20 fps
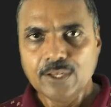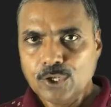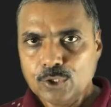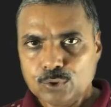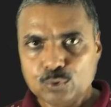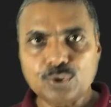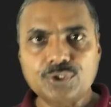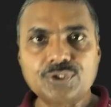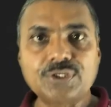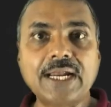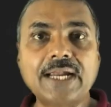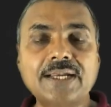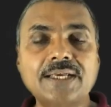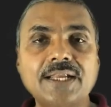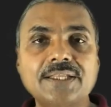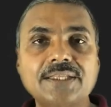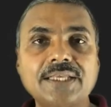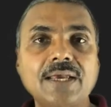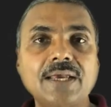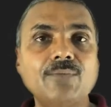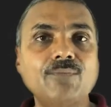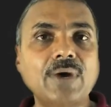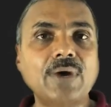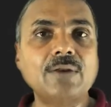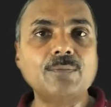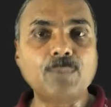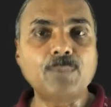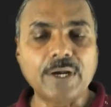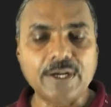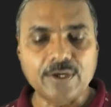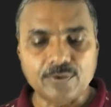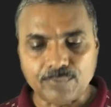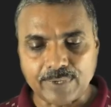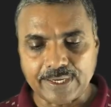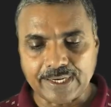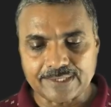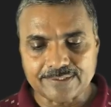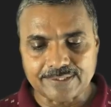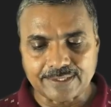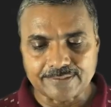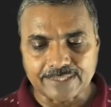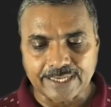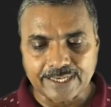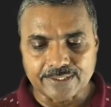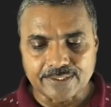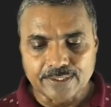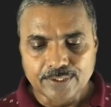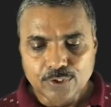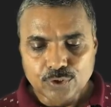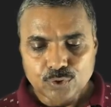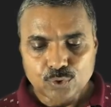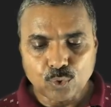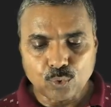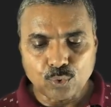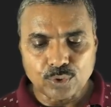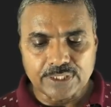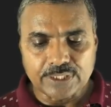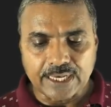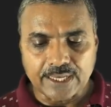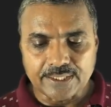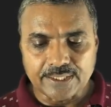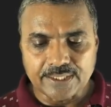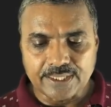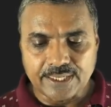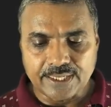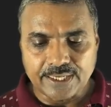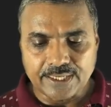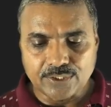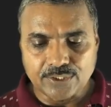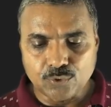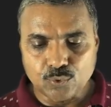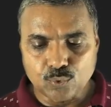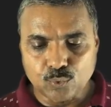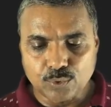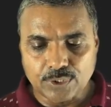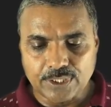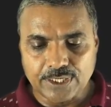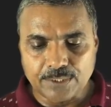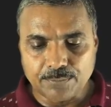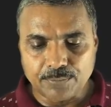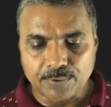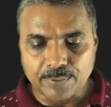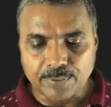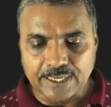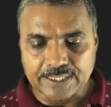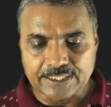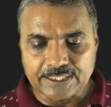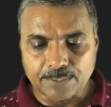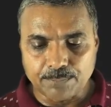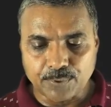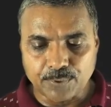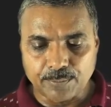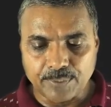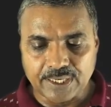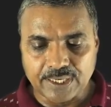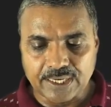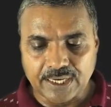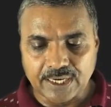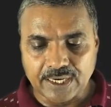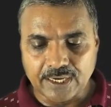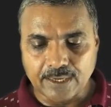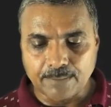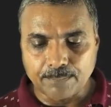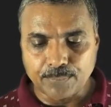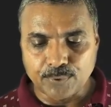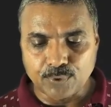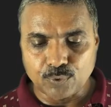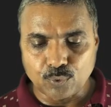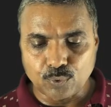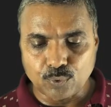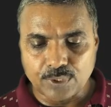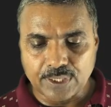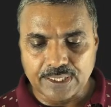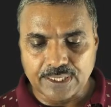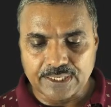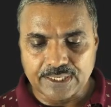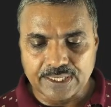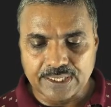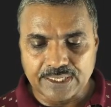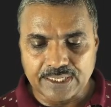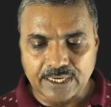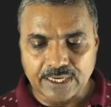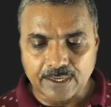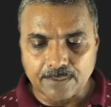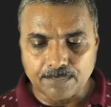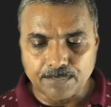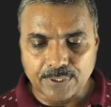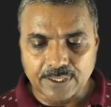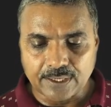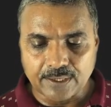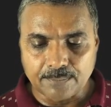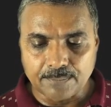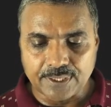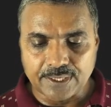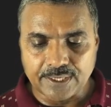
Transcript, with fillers: तो स्टार्ट करते हैं 1.1 एक्सरसाइज देखो ध्यान दें यूक्लिड विभाजन प्रमेका का प्रयोग करके यहां पर हमें